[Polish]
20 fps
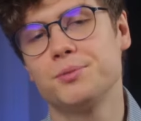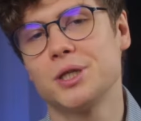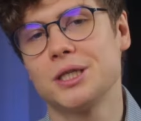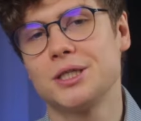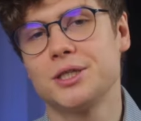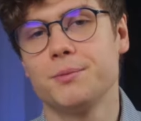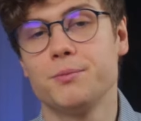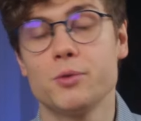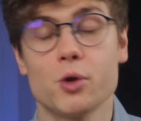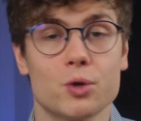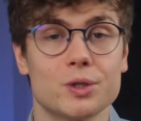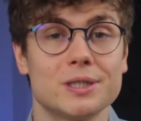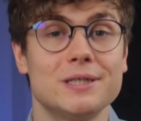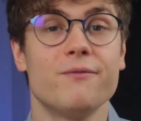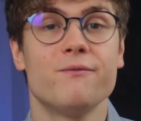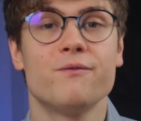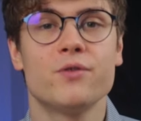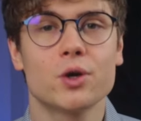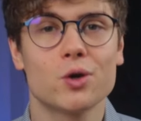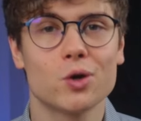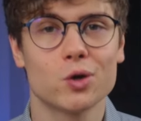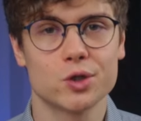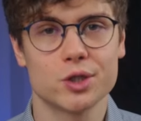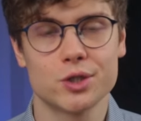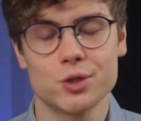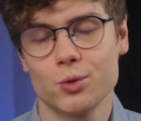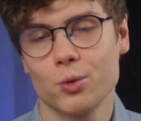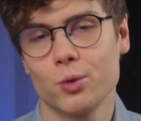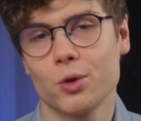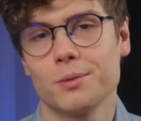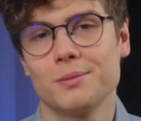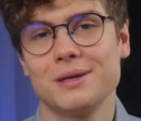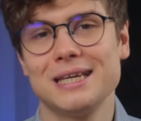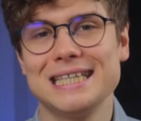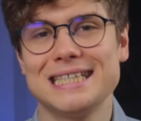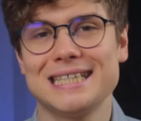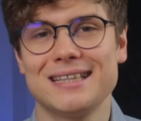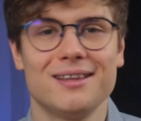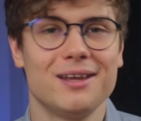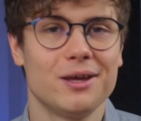przedsiębiorcy wykorzystują
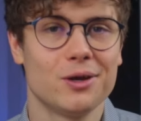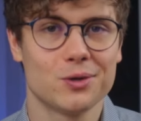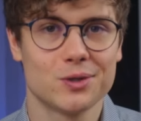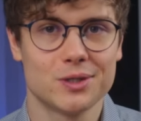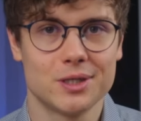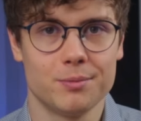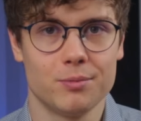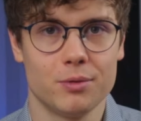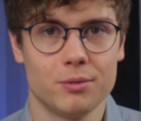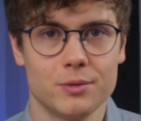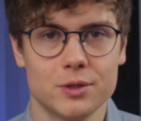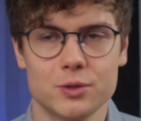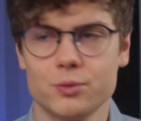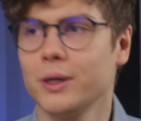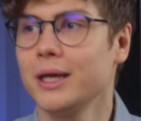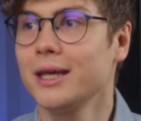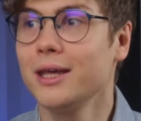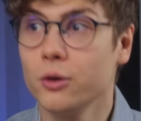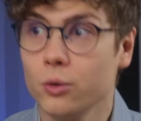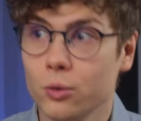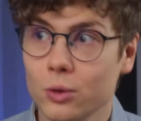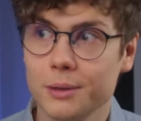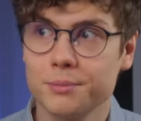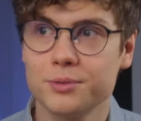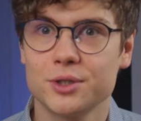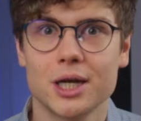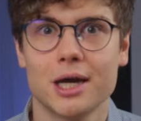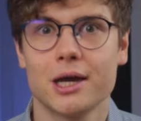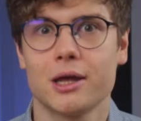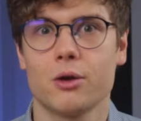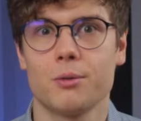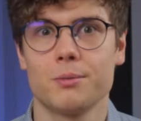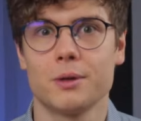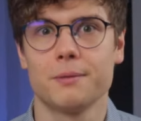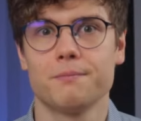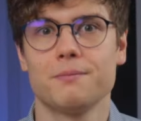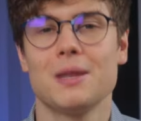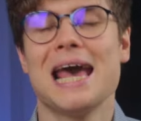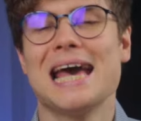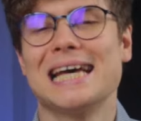istniejące pomysły i ulepszają
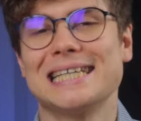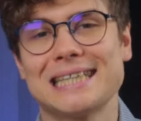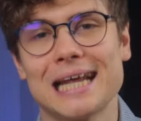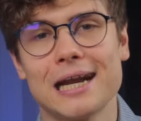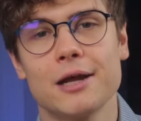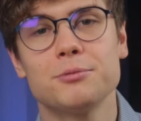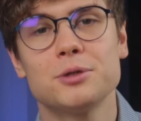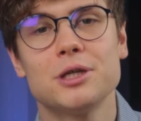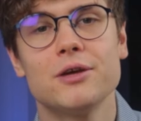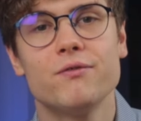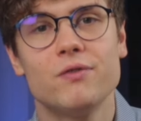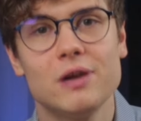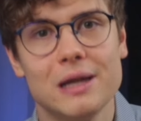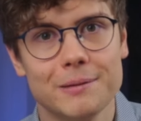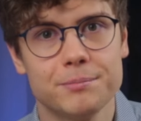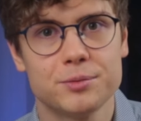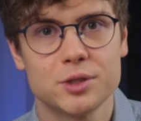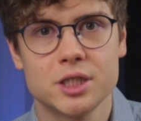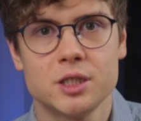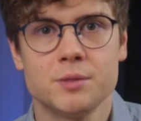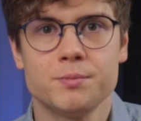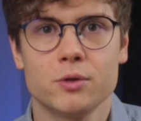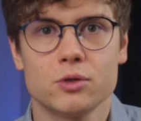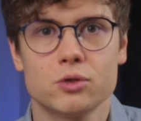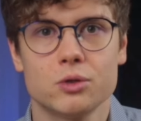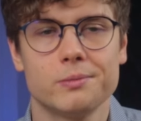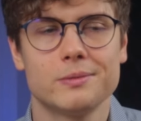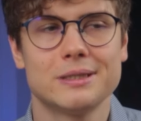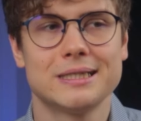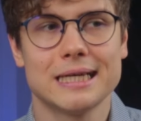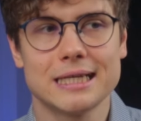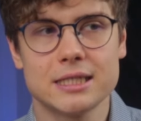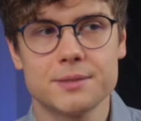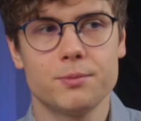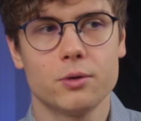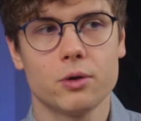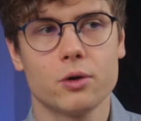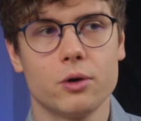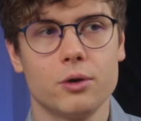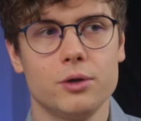je. Starają się w lepszy sposób
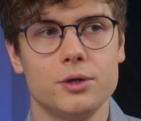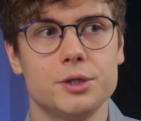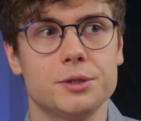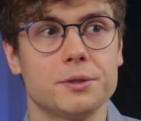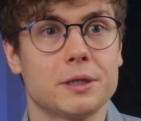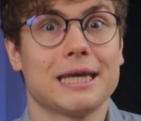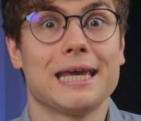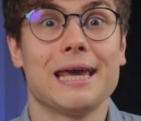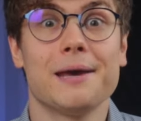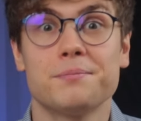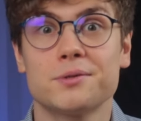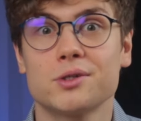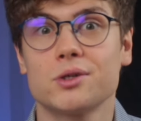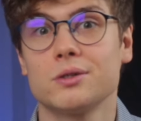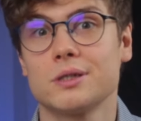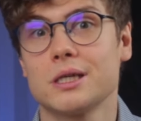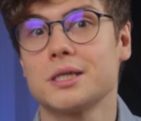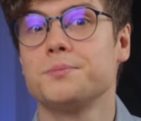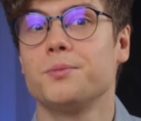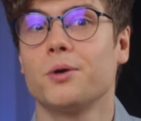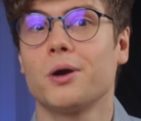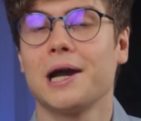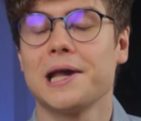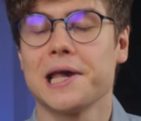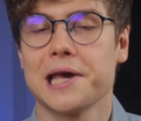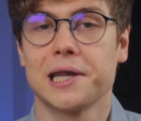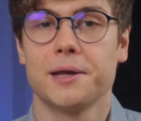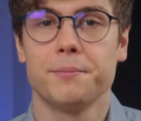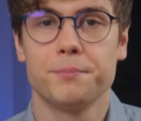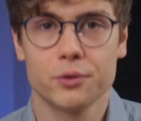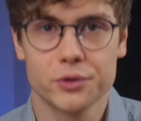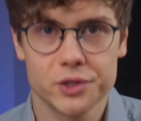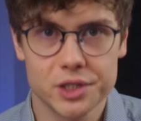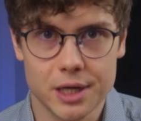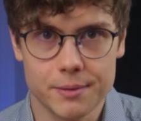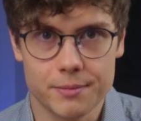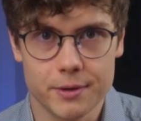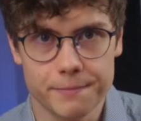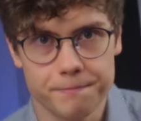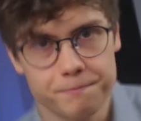zaspokoić kiepsko zaspokajane
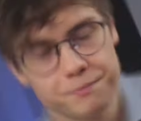potrzeby.